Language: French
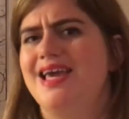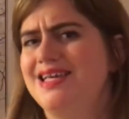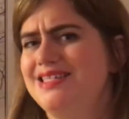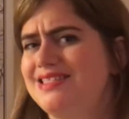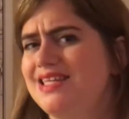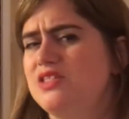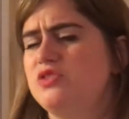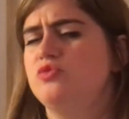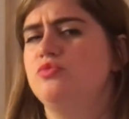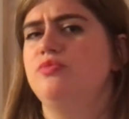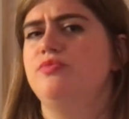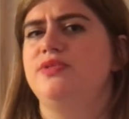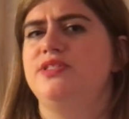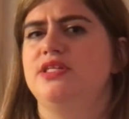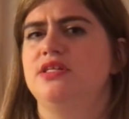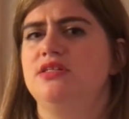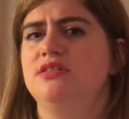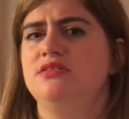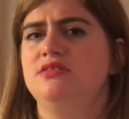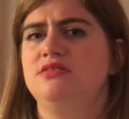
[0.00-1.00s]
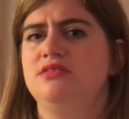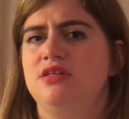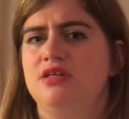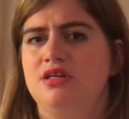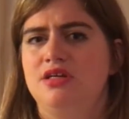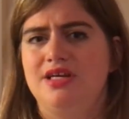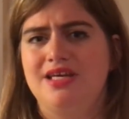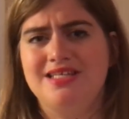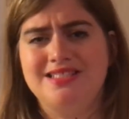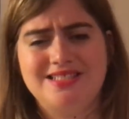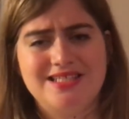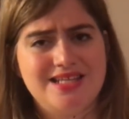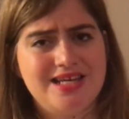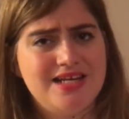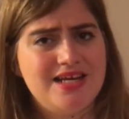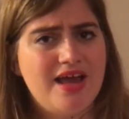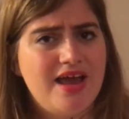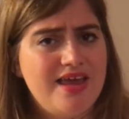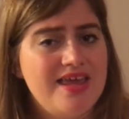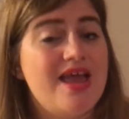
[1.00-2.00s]
Et ça tombe bien, il s'est
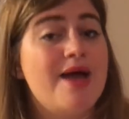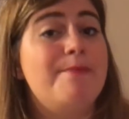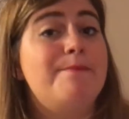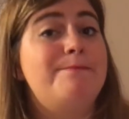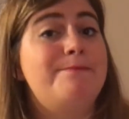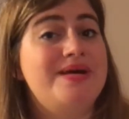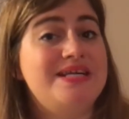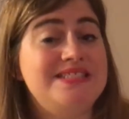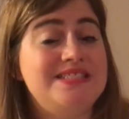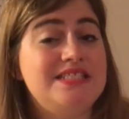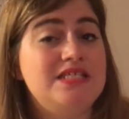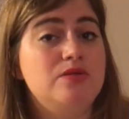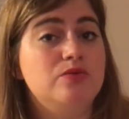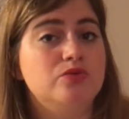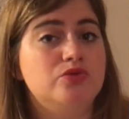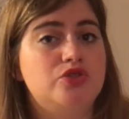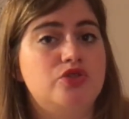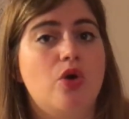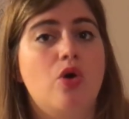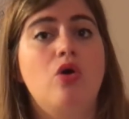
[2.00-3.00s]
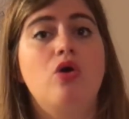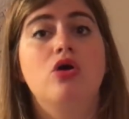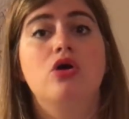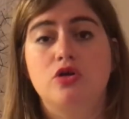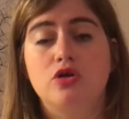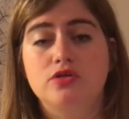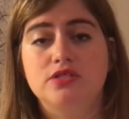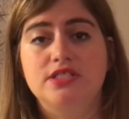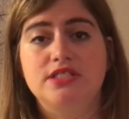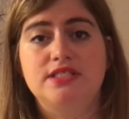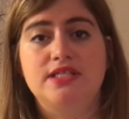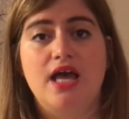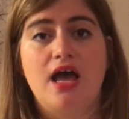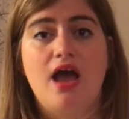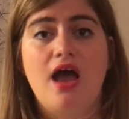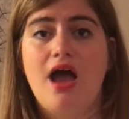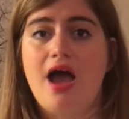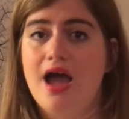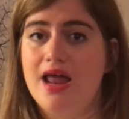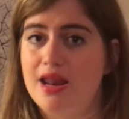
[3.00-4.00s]
déclaré il n'y a pas si longtemps
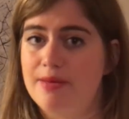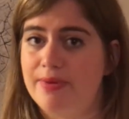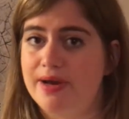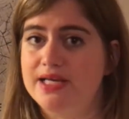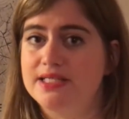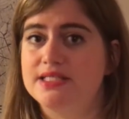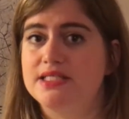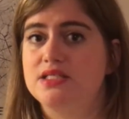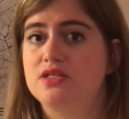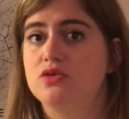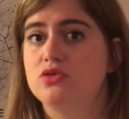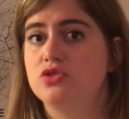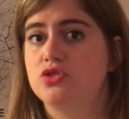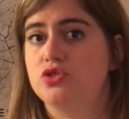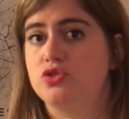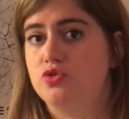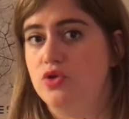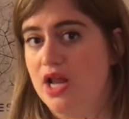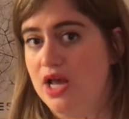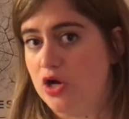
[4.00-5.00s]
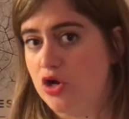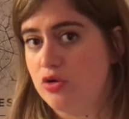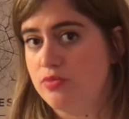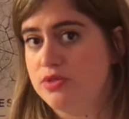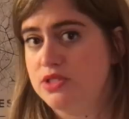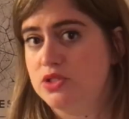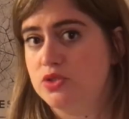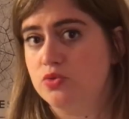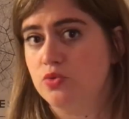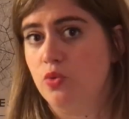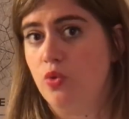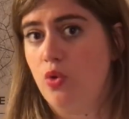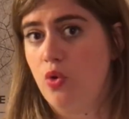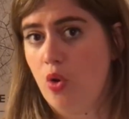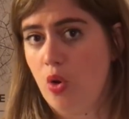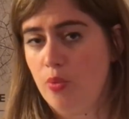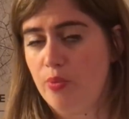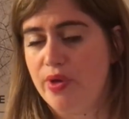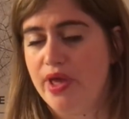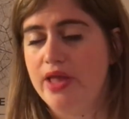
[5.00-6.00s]
candidat à la présidence de la Commission
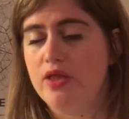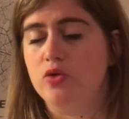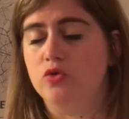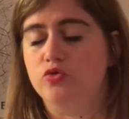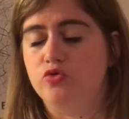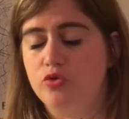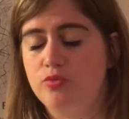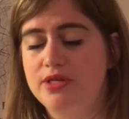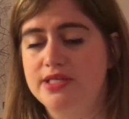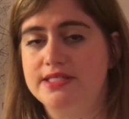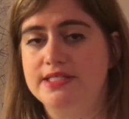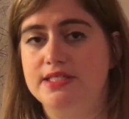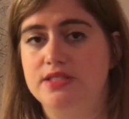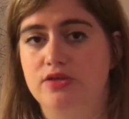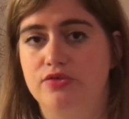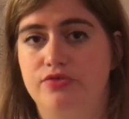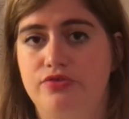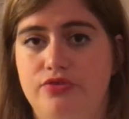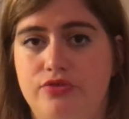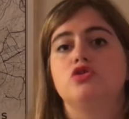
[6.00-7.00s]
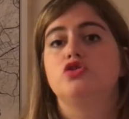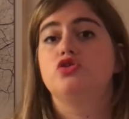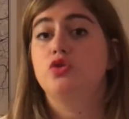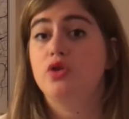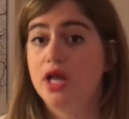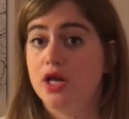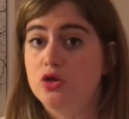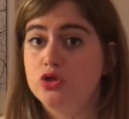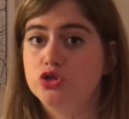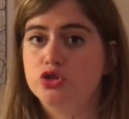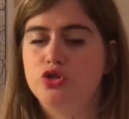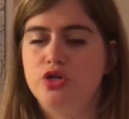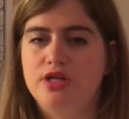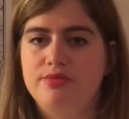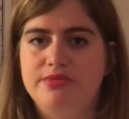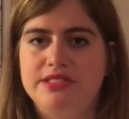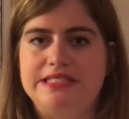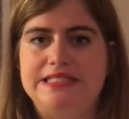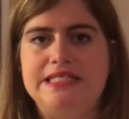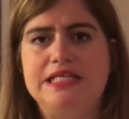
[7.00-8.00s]
européenne en 2019. Sur la gauche de
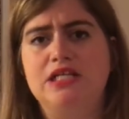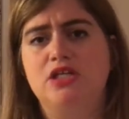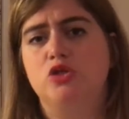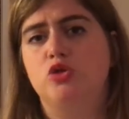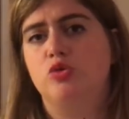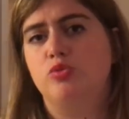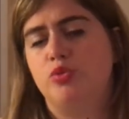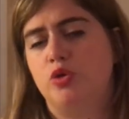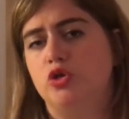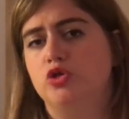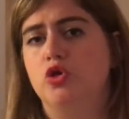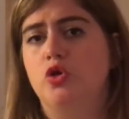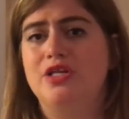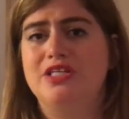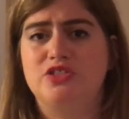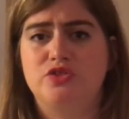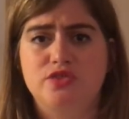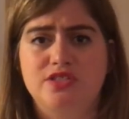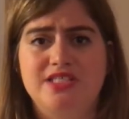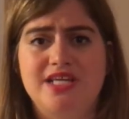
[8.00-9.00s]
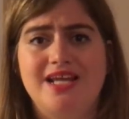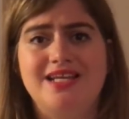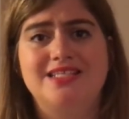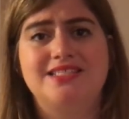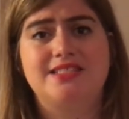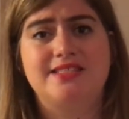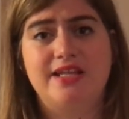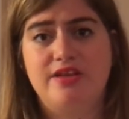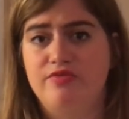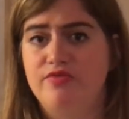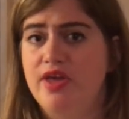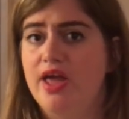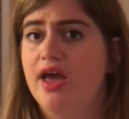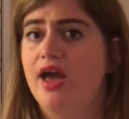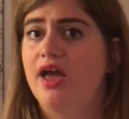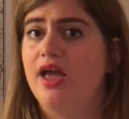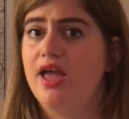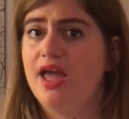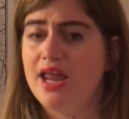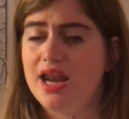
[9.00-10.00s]
l'hémicycle, comprenant les socialistes, les
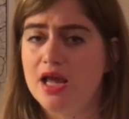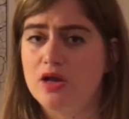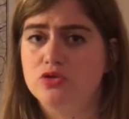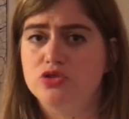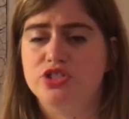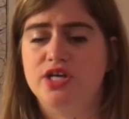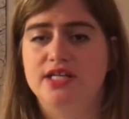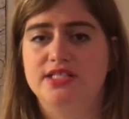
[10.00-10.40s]
verts et la gauche